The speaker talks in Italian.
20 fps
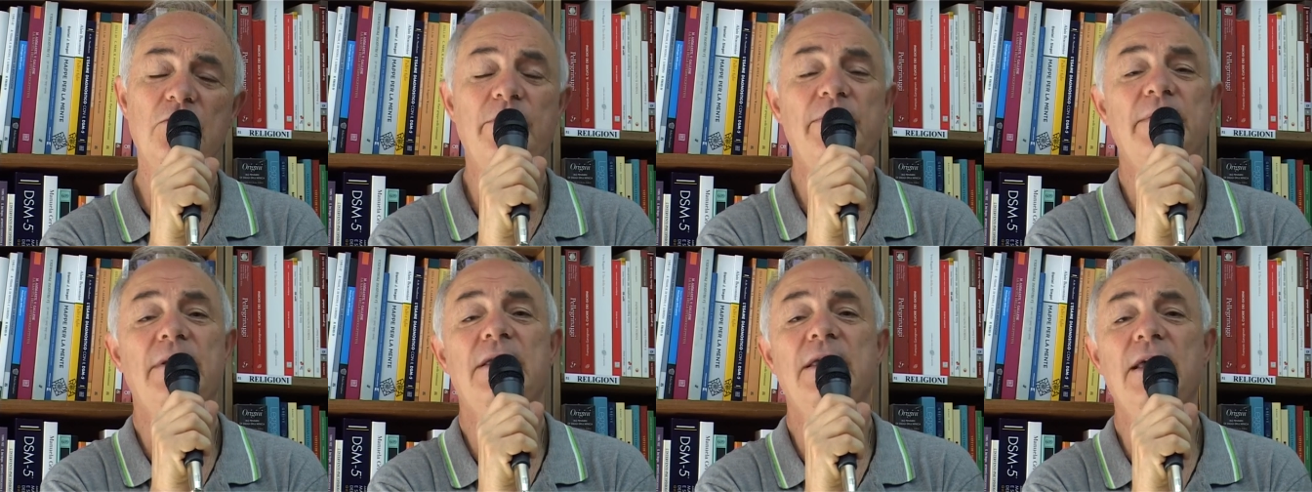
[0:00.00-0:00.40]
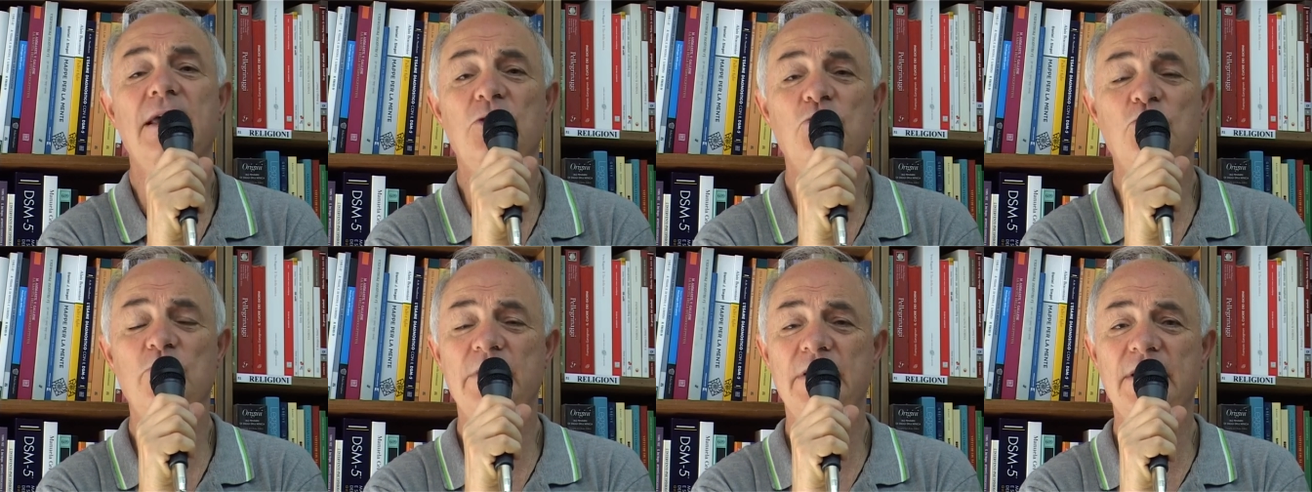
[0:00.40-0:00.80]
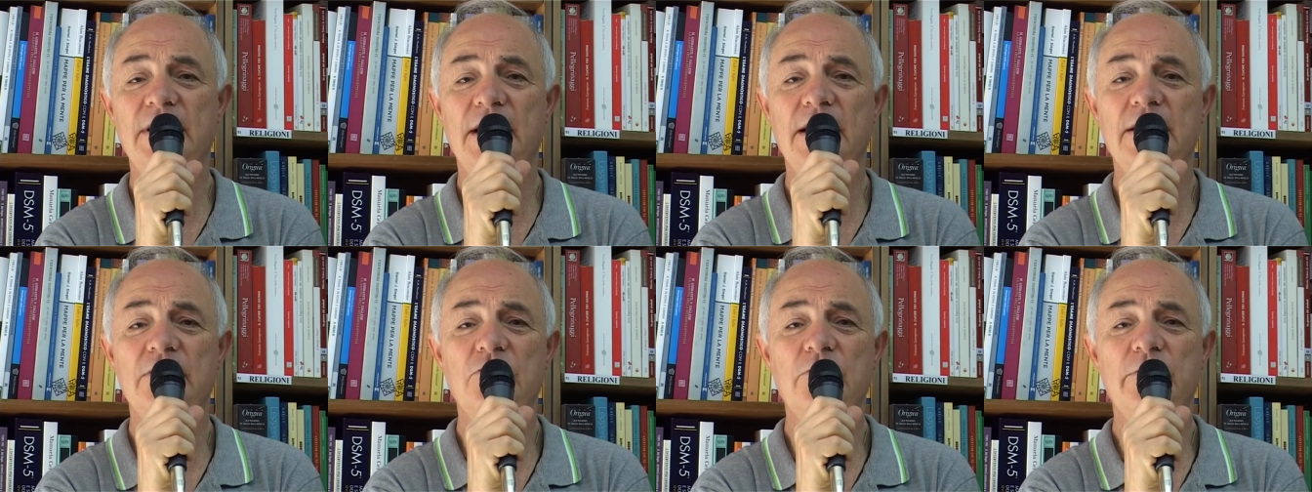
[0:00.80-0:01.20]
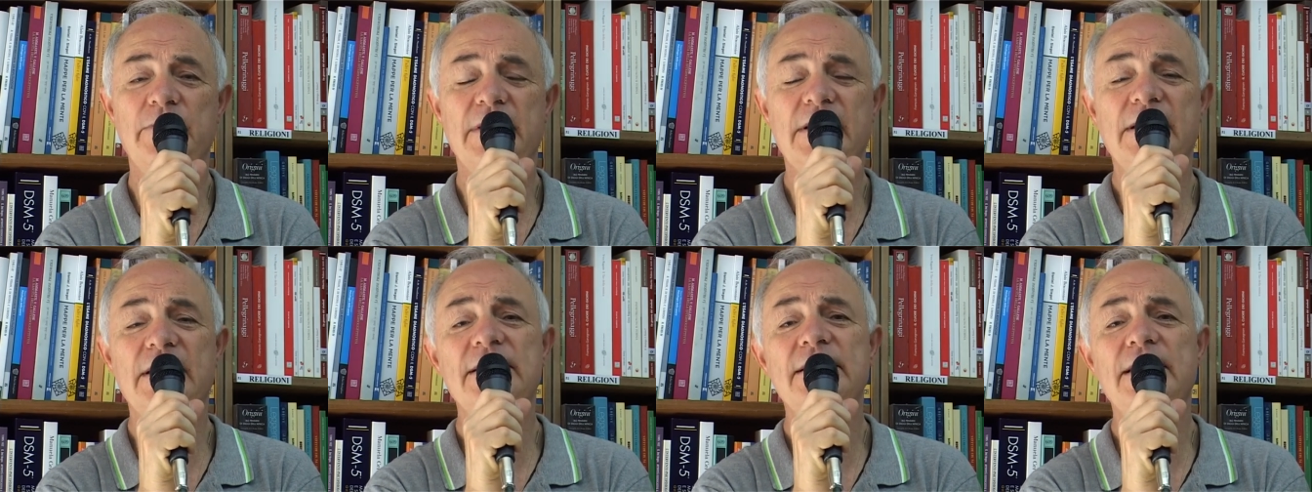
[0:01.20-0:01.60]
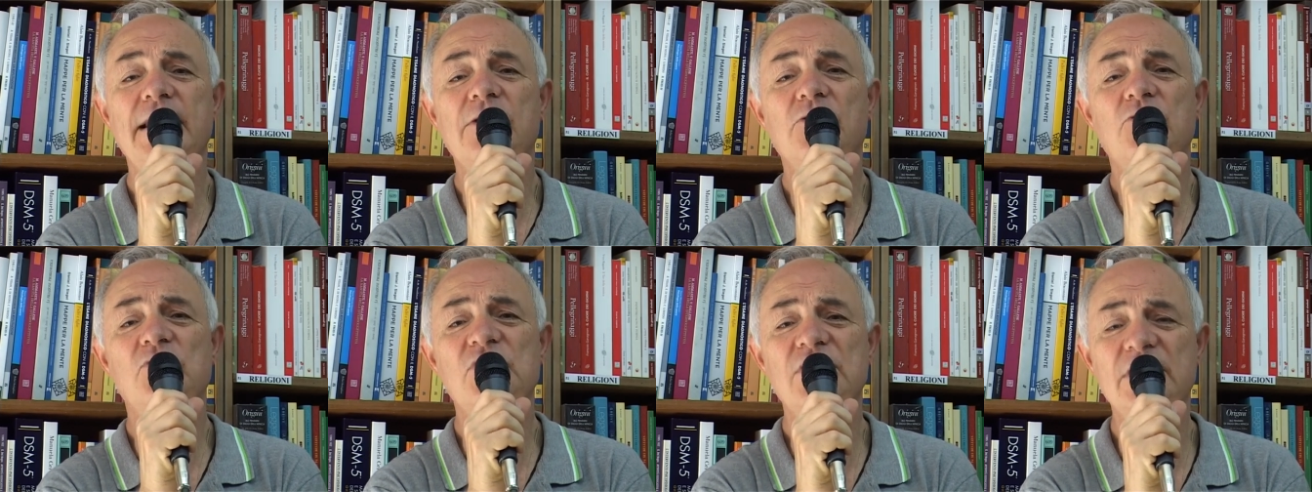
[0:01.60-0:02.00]
Perché hai dubitato? Perché
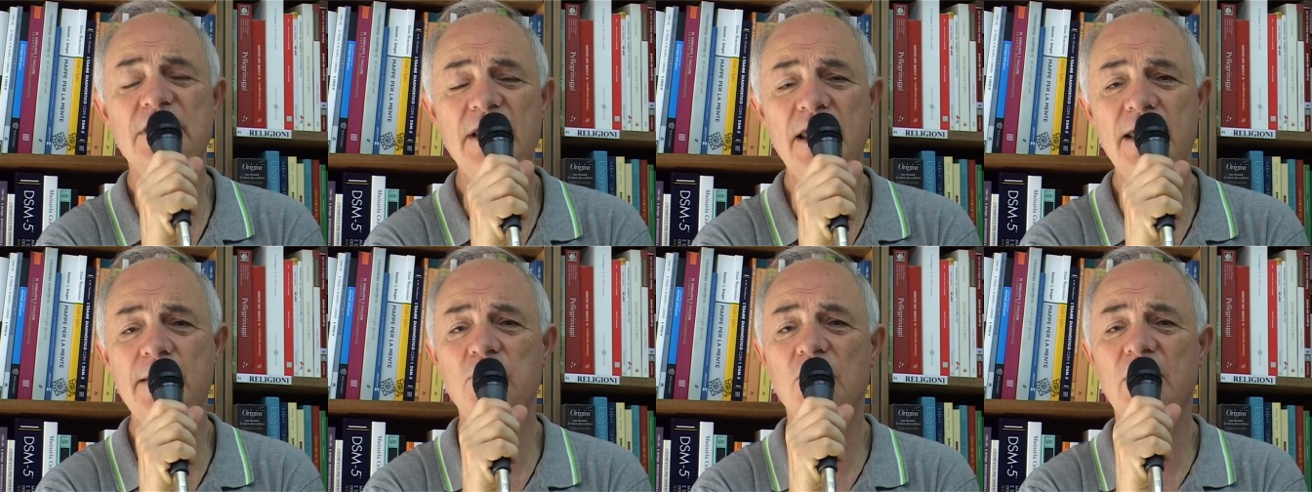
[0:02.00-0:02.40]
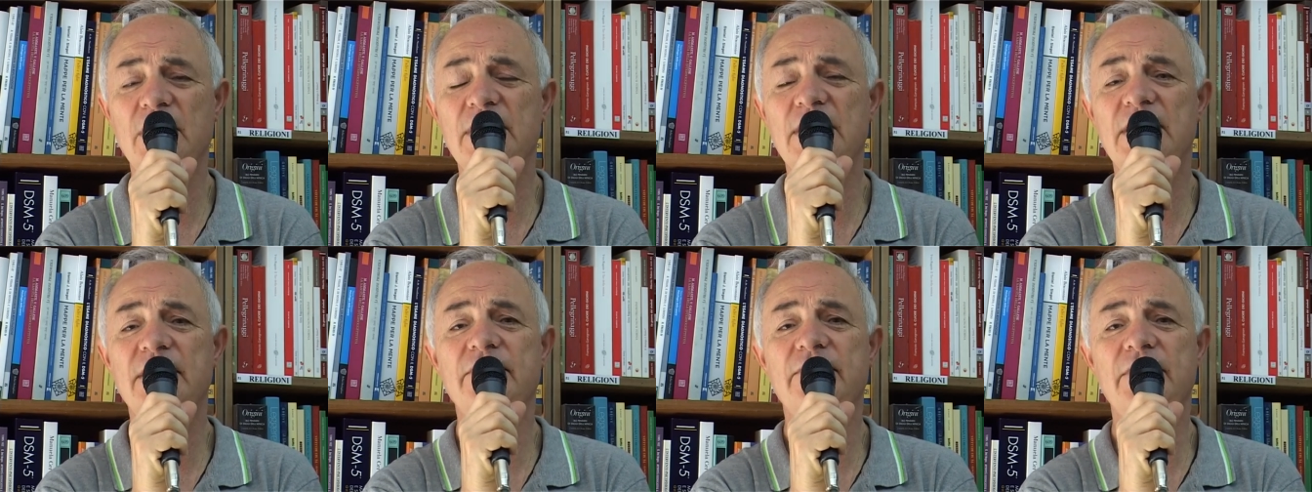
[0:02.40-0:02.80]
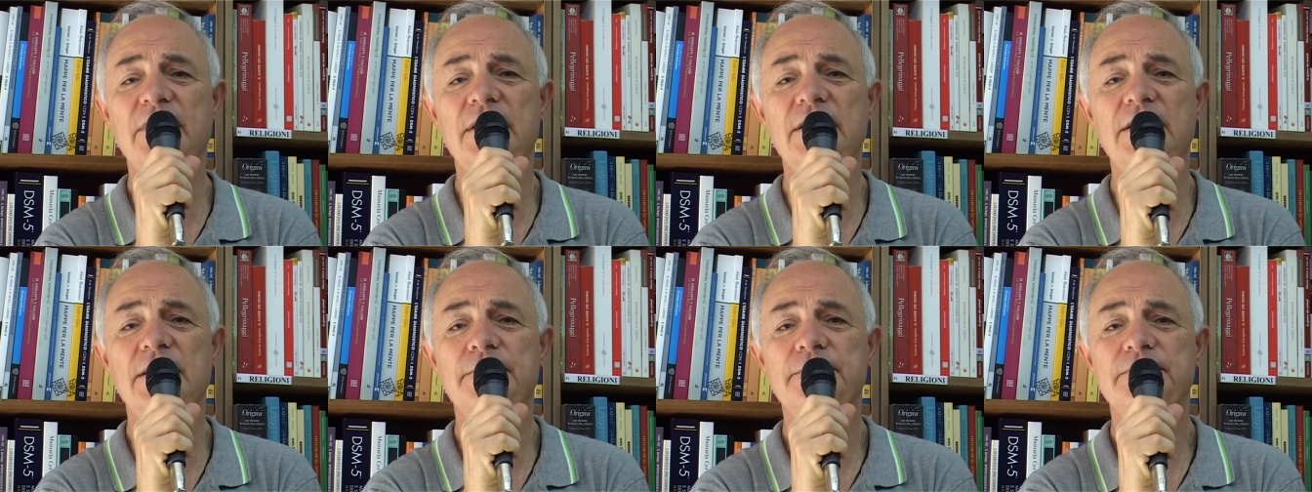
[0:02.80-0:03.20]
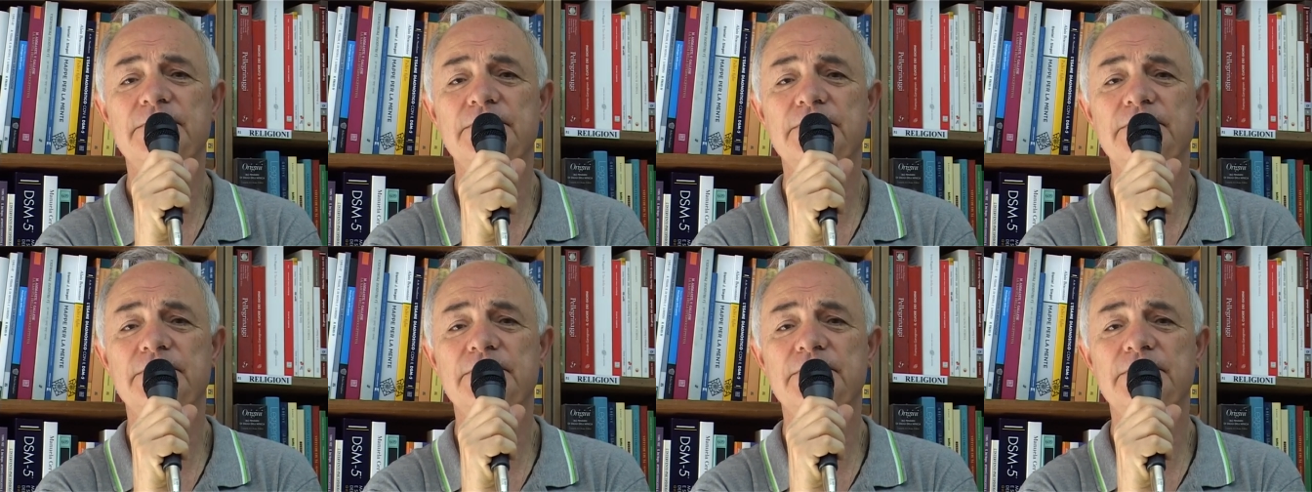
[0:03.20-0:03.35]
sei così debole nella fede?